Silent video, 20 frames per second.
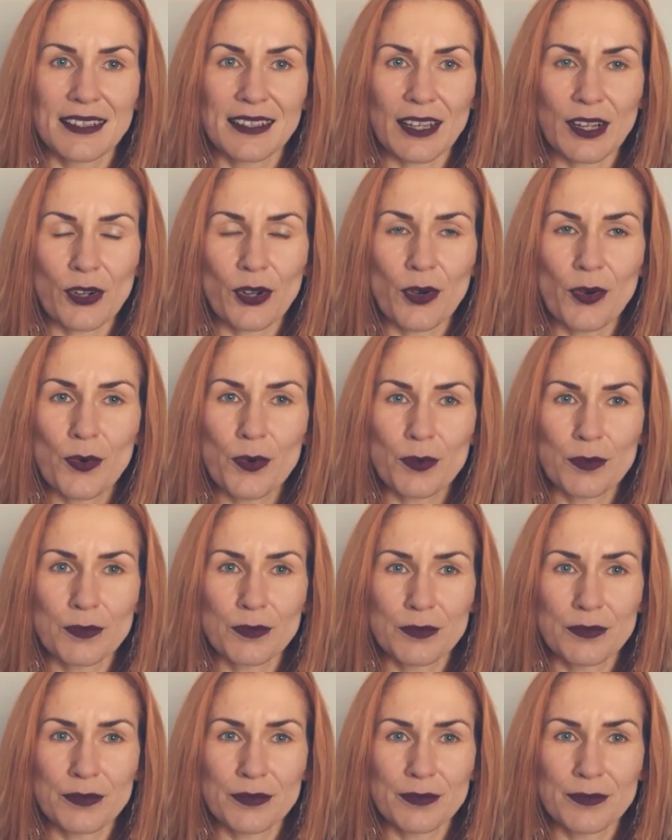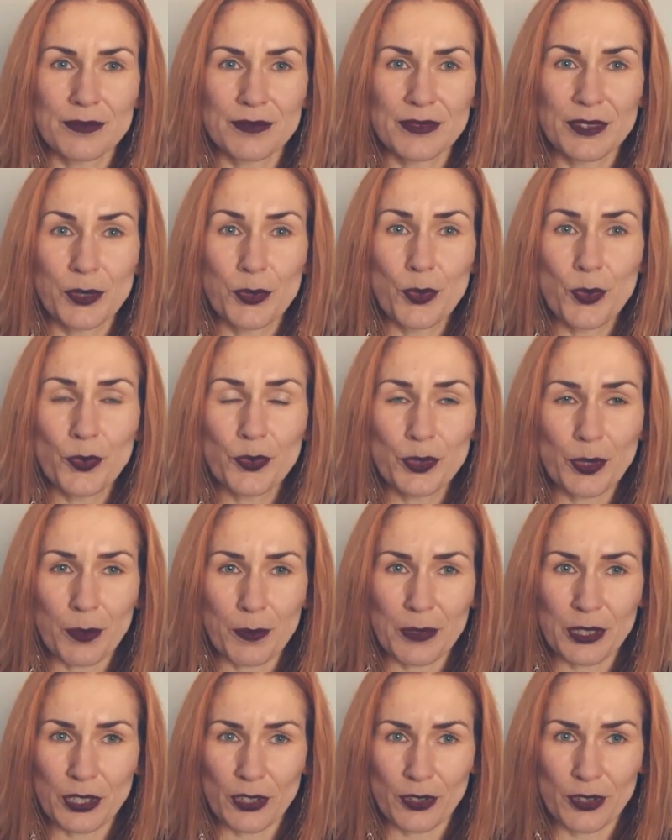Taką
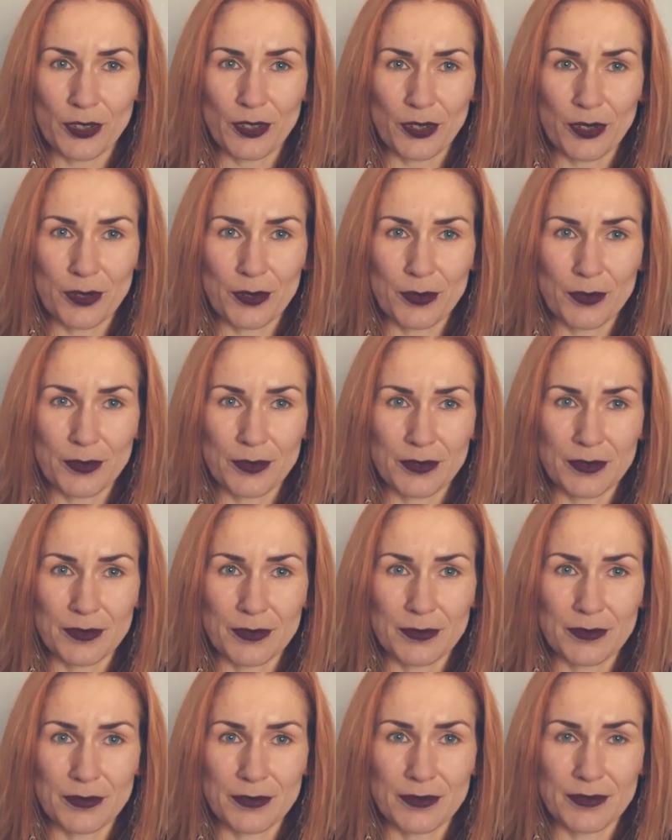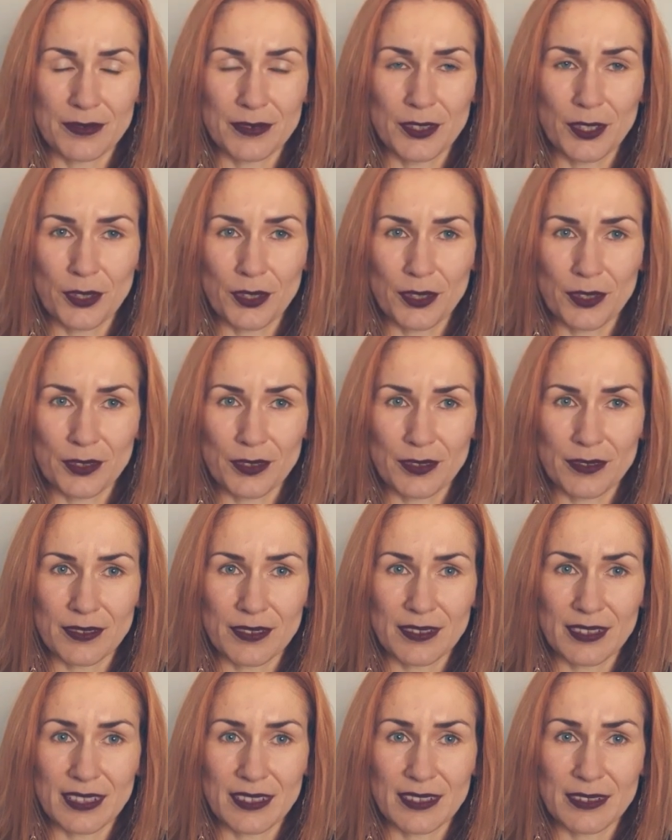główną metodą do
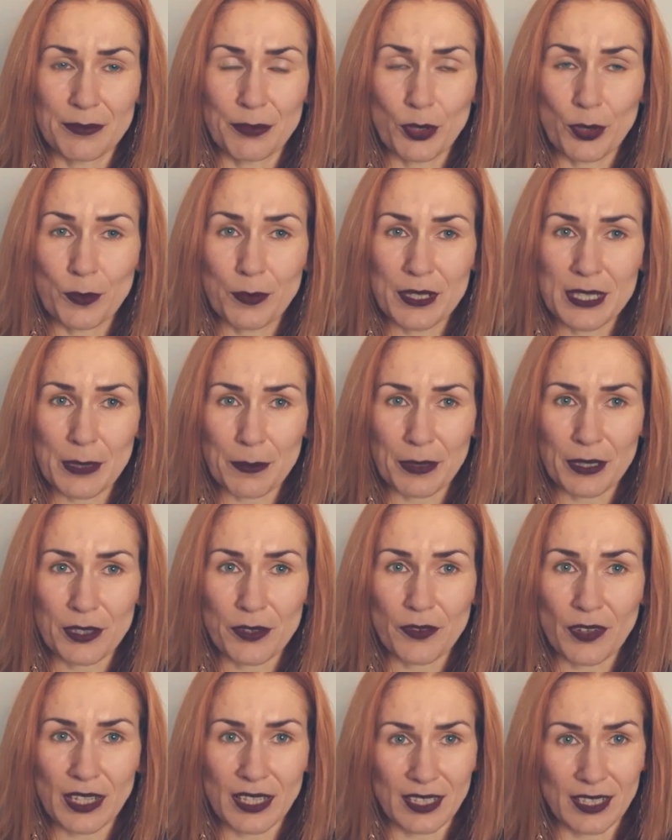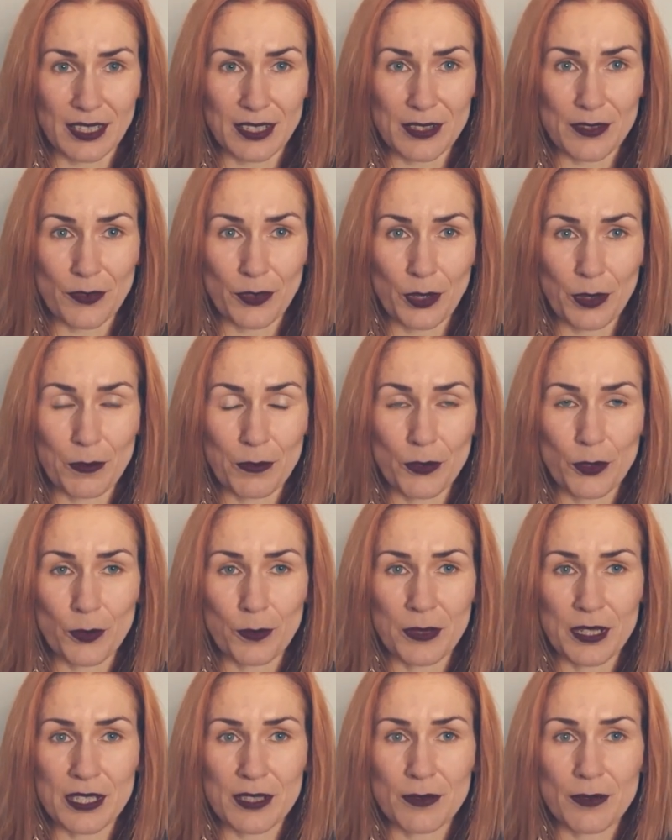próby zapanowania nad swoim
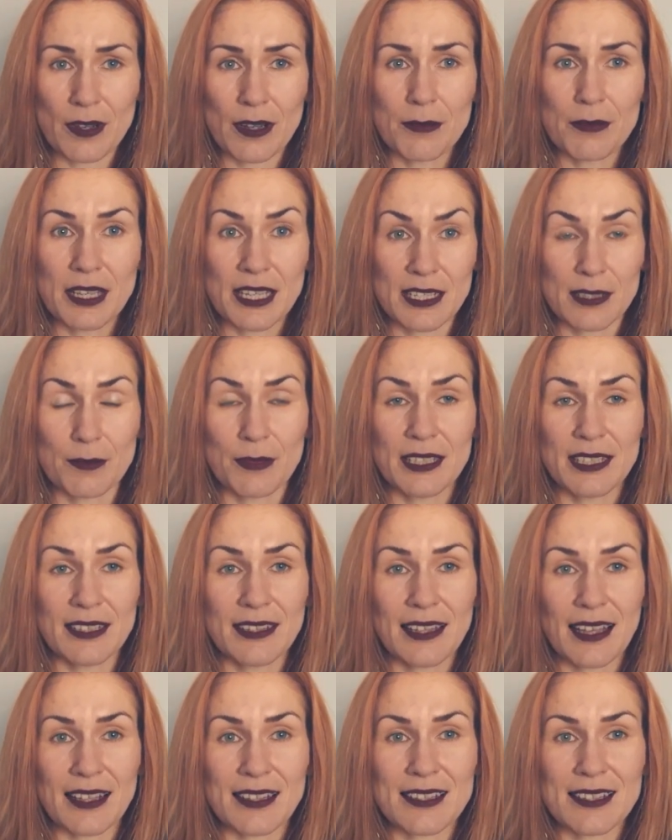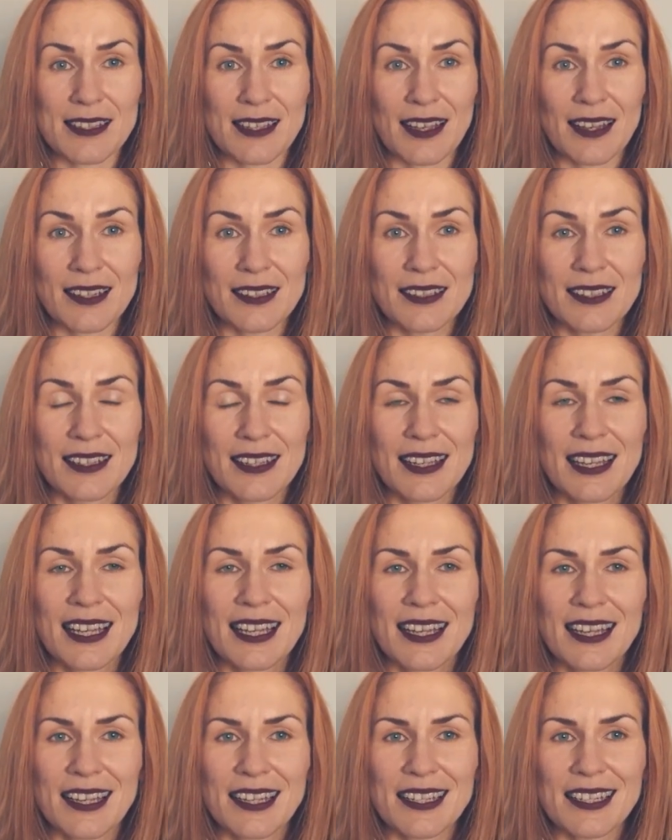umysłem jest medytacja.
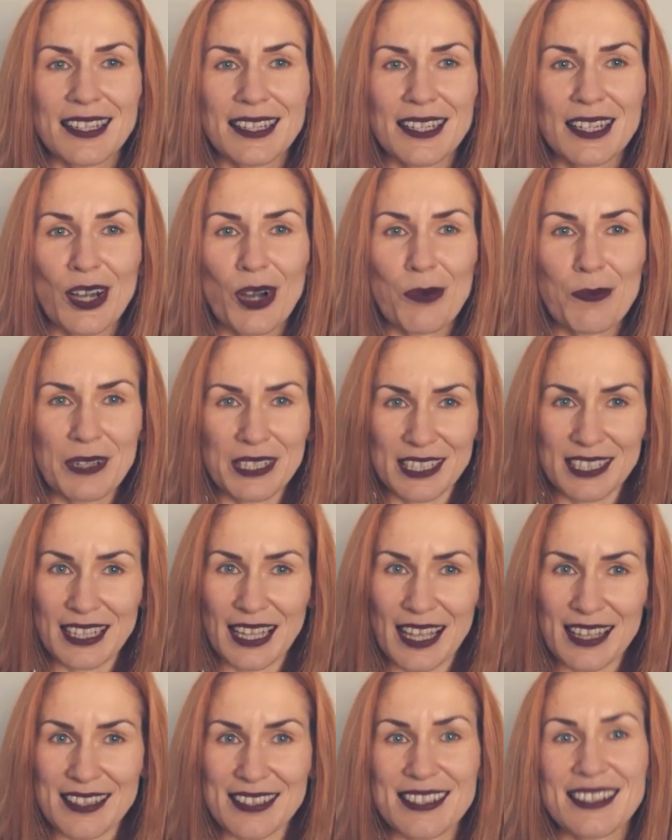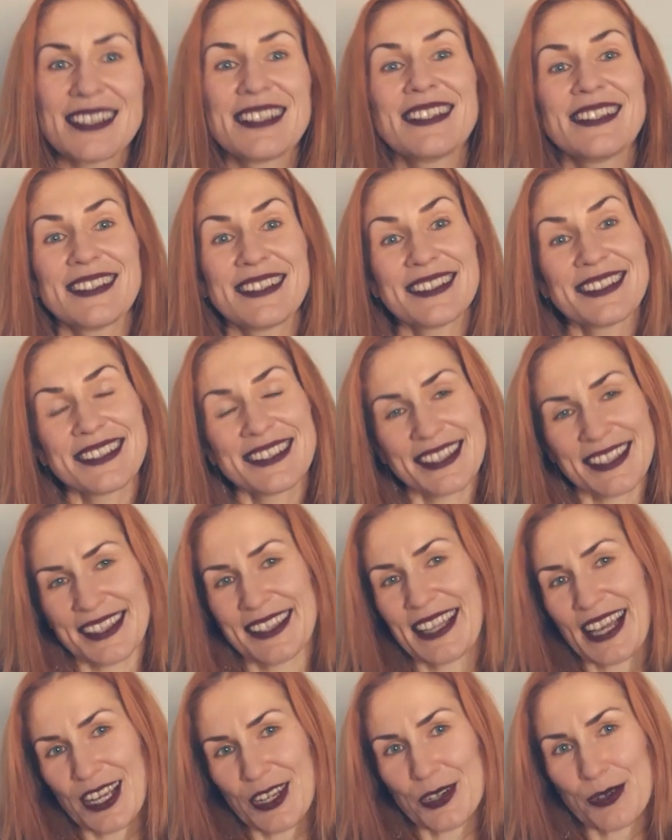I o medytacji
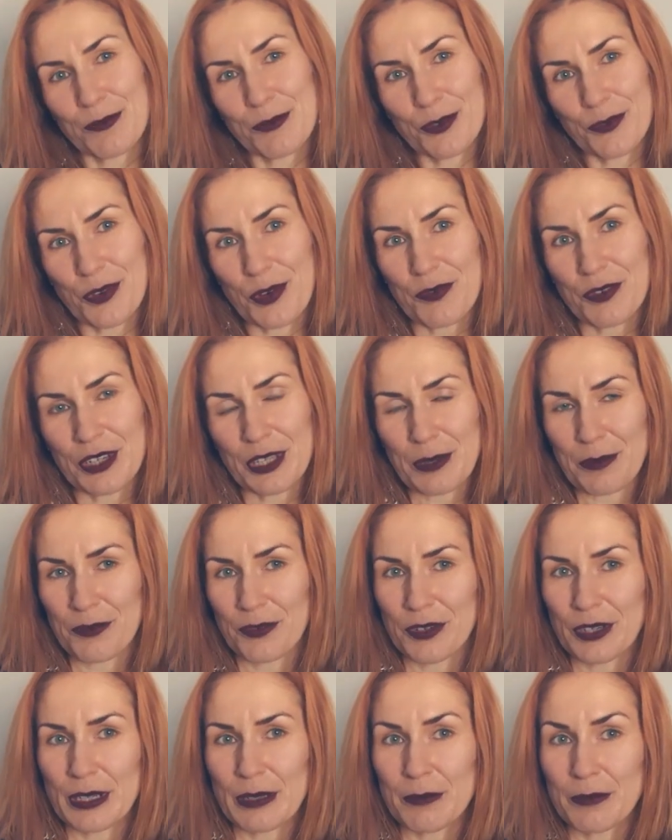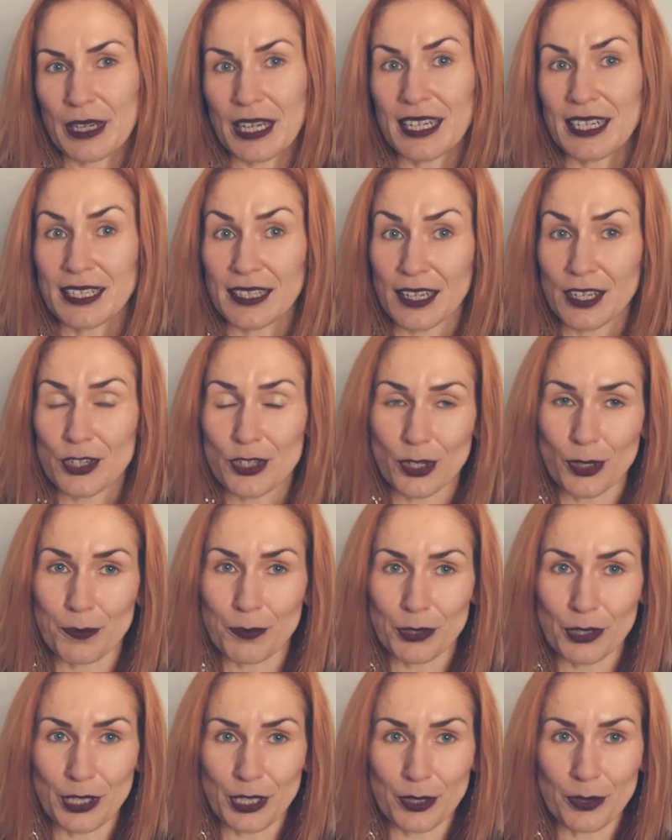także mówię w innym filmie i także go
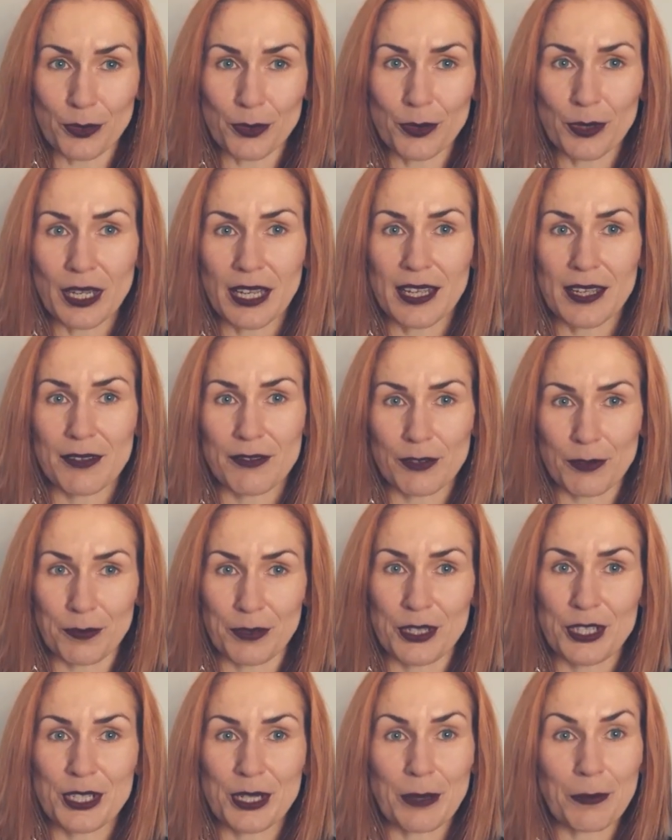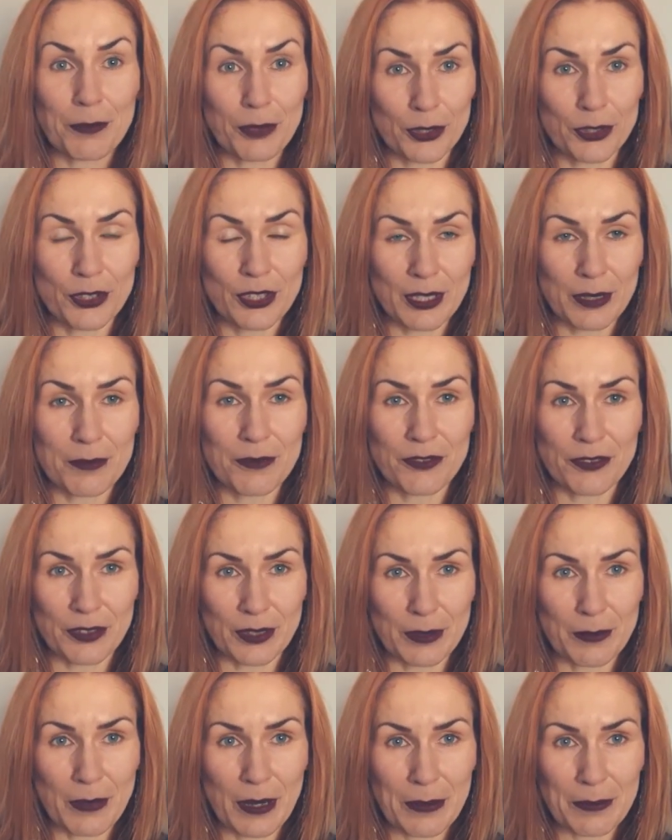podlinkuję w opisie pod tym
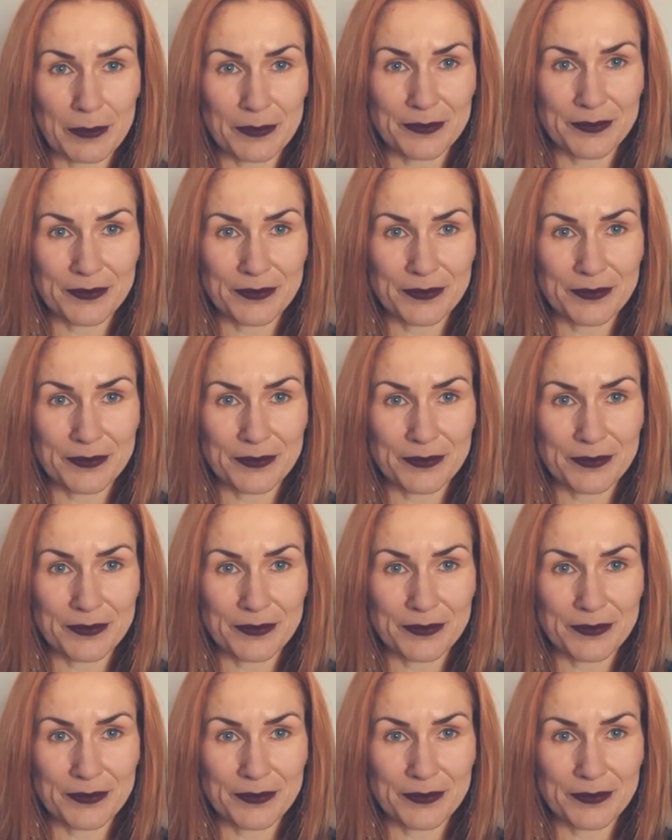filmem.